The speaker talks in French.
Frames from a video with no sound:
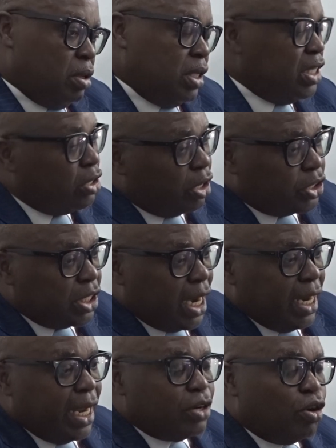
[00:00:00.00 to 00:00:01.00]
identique
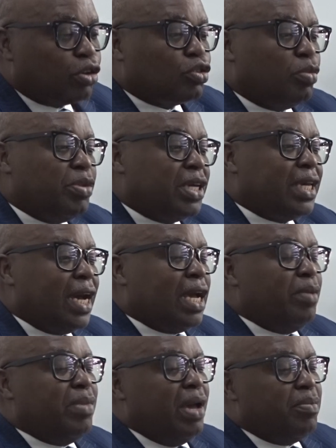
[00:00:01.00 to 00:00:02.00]
à la nôtre mais qui a
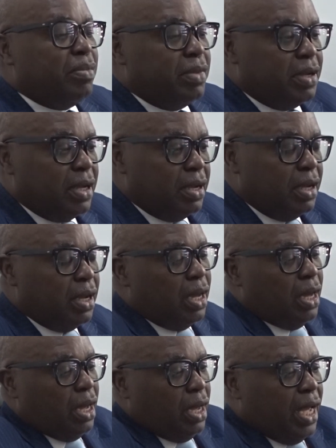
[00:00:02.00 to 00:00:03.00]
quand même
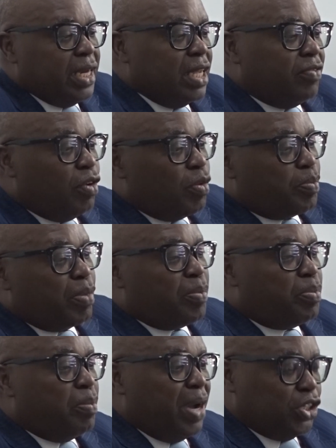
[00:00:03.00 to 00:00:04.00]
un
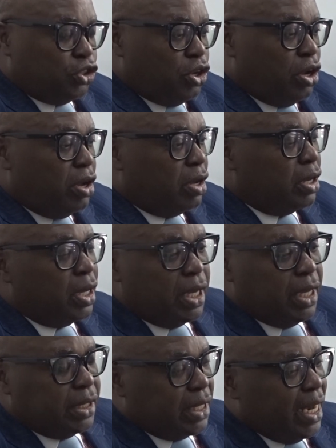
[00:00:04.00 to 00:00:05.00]
développement majeur
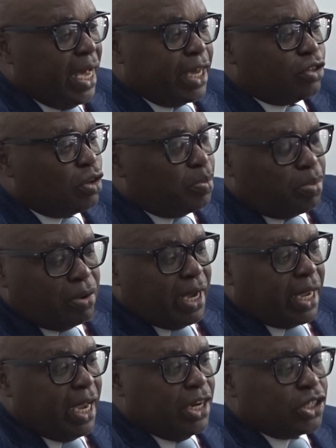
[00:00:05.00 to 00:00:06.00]
c'est la raison pour
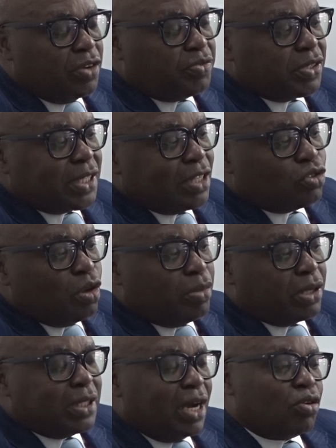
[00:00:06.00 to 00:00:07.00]
laquelle j'ai fait cette
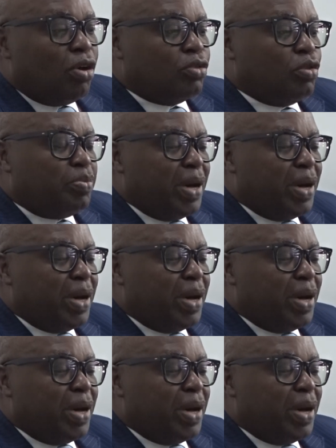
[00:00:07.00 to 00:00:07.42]
demande d'accord de